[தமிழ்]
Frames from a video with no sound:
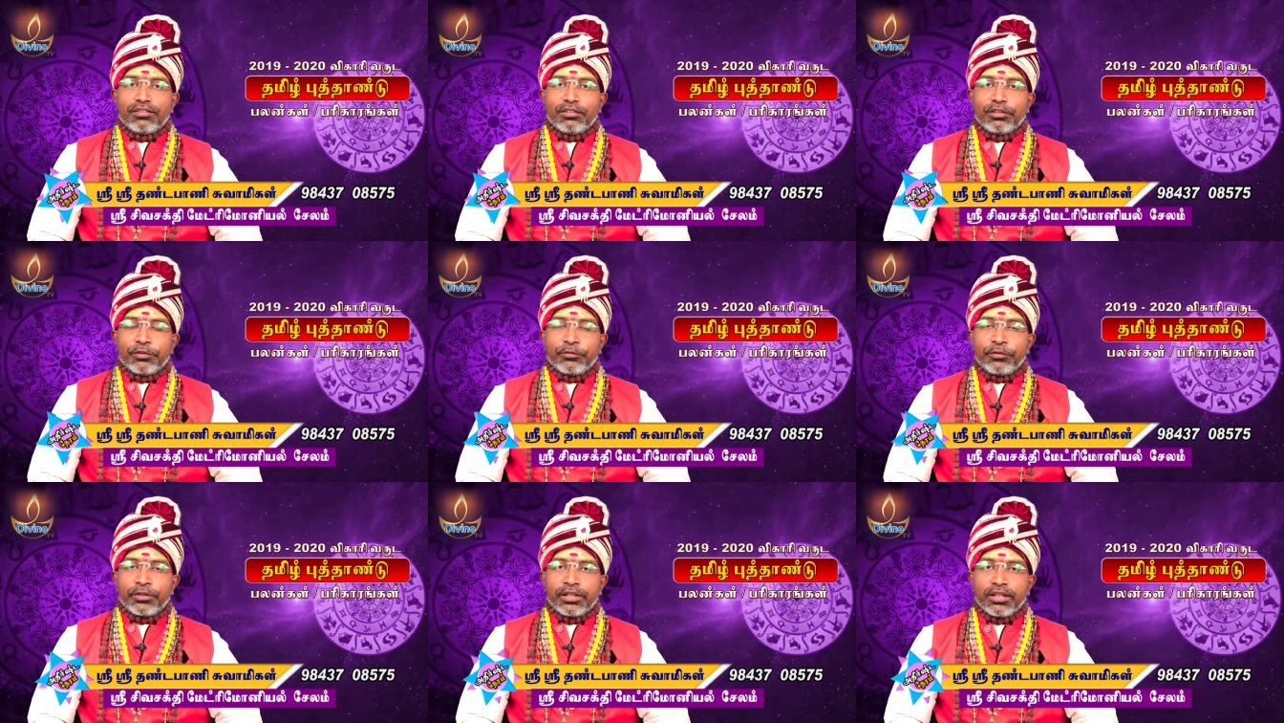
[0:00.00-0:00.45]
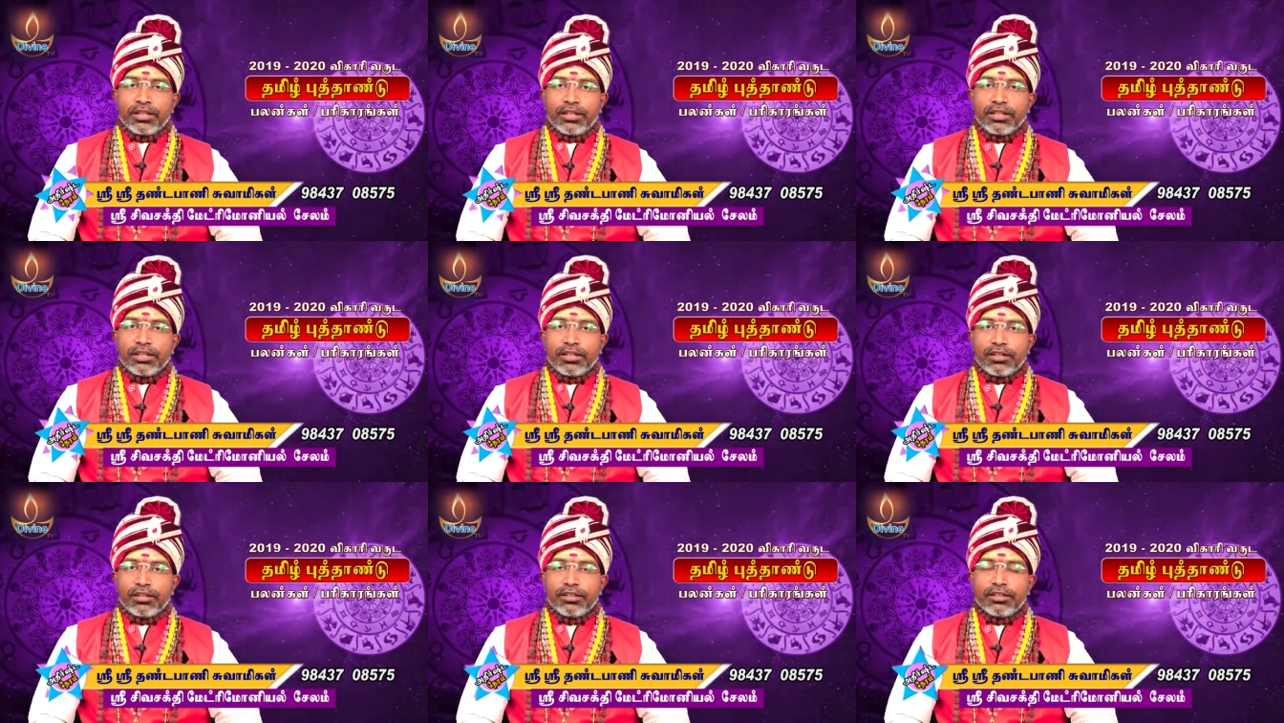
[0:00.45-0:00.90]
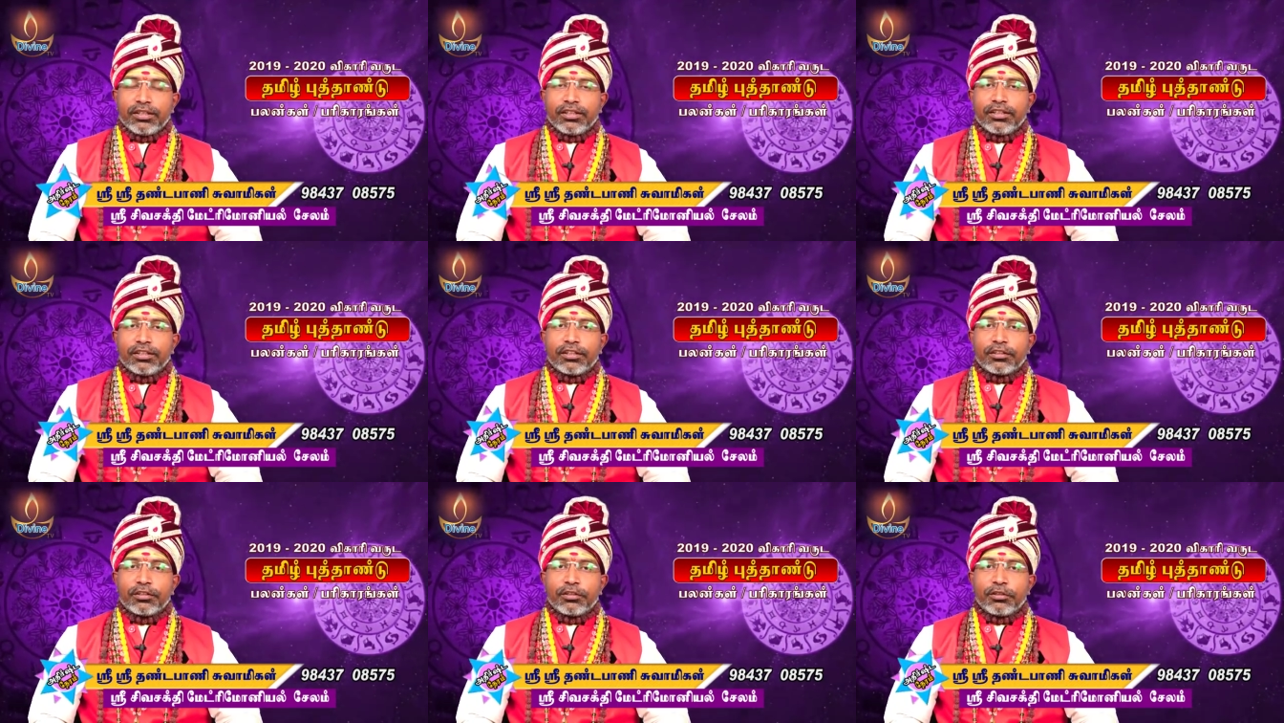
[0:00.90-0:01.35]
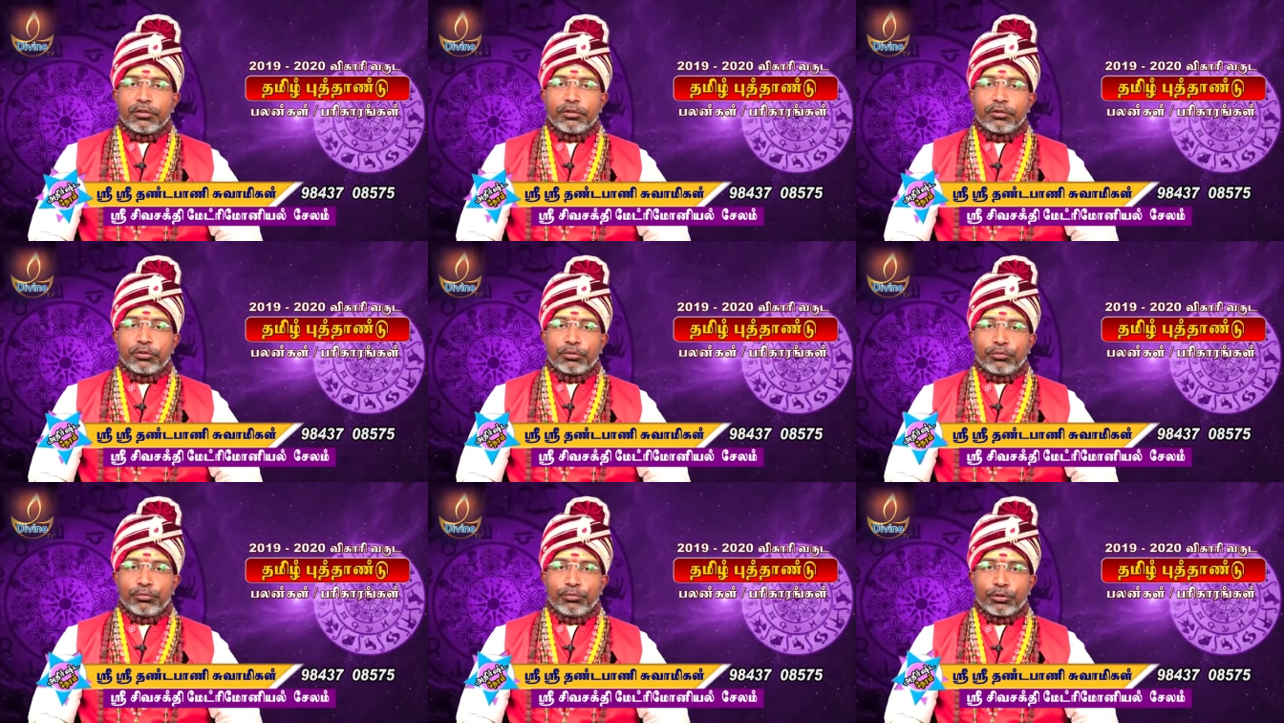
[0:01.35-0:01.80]
இந்த விகாரி ஆண்டுங்கிறது
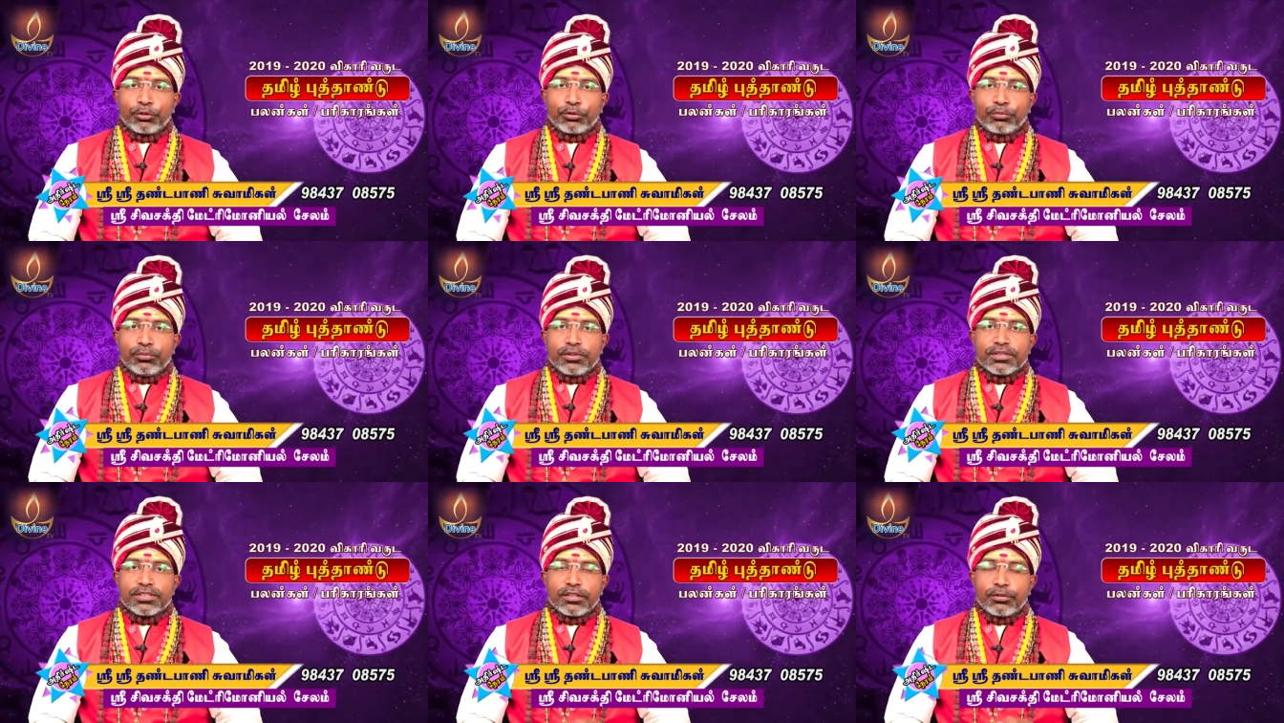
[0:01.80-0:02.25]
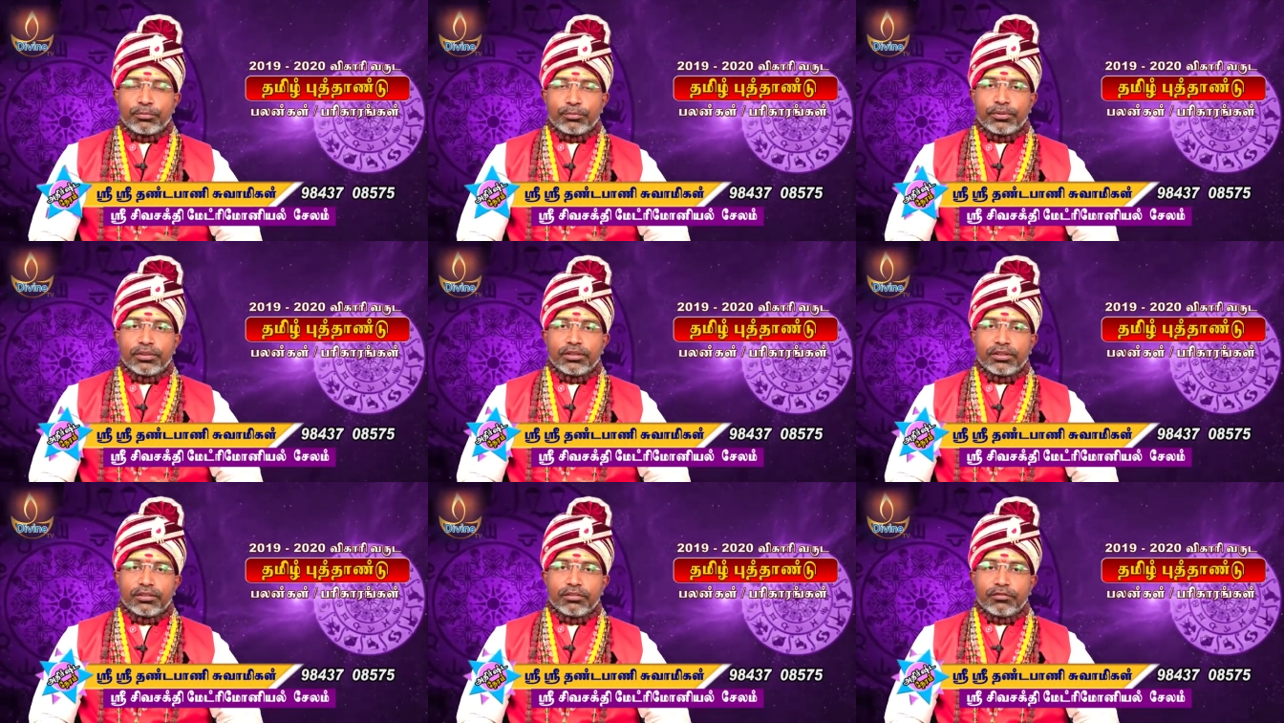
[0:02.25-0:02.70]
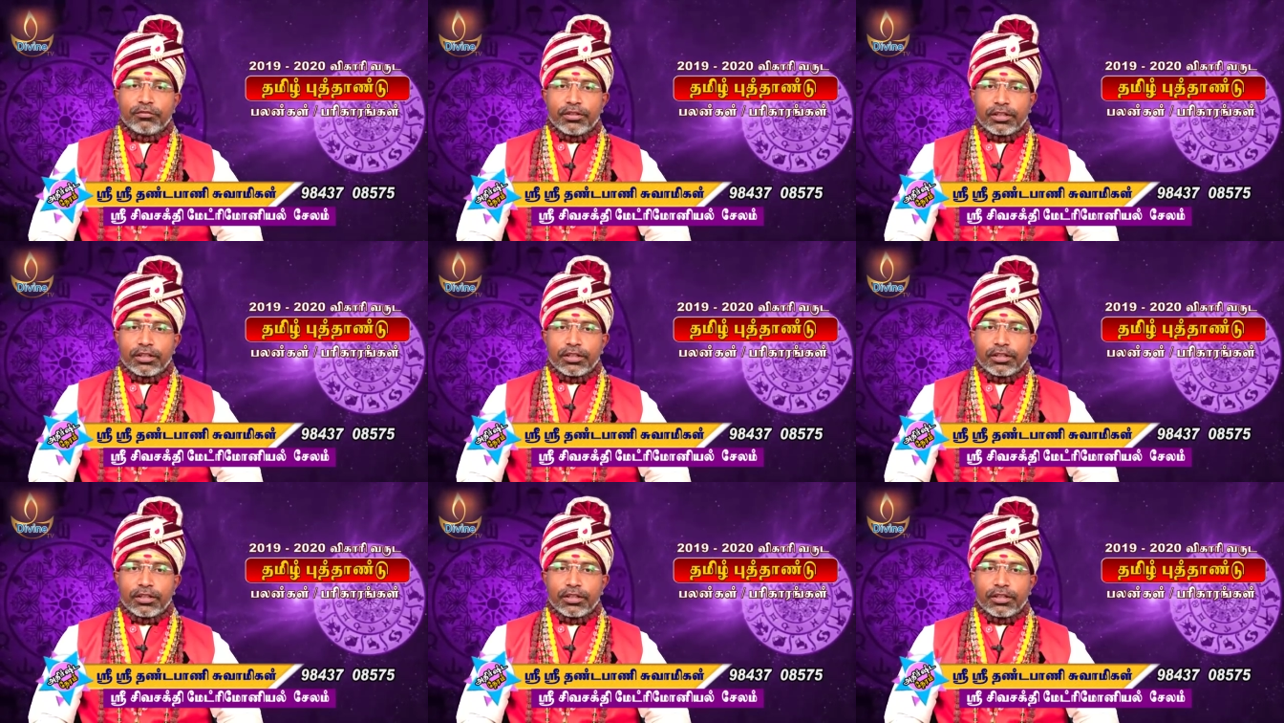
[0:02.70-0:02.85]
ரொம்ப ரொம்ப சிறப்பானது